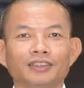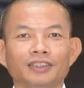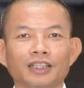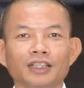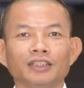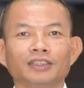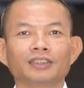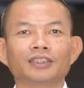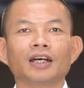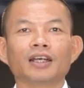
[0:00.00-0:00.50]

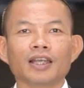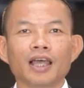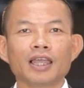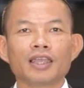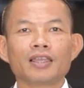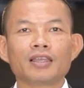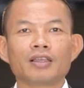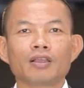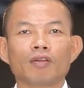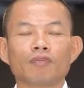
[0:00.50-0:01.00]
nhưng giờ
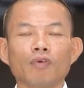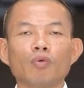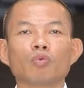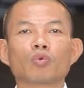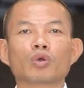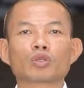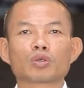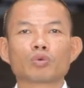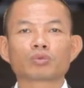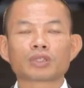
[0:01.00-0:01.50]
đây, vùng
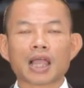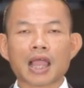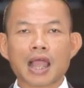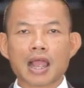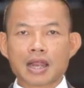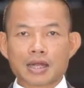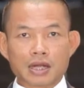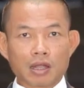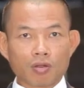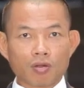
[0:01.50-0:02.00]
của chúng
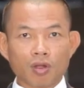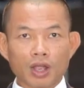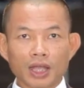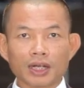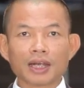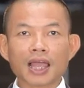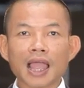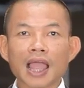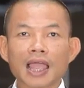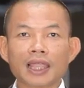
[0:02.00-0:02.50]
ta đã có
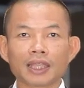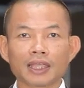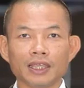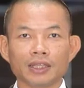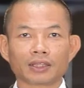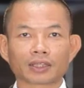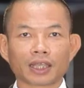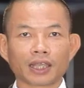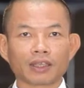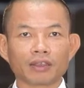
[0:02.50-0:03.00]
gần 2.000
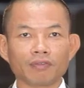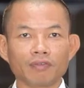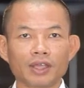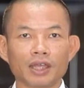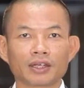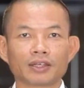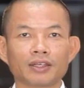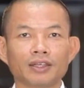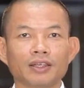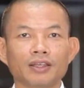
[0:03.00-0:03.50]
thành viên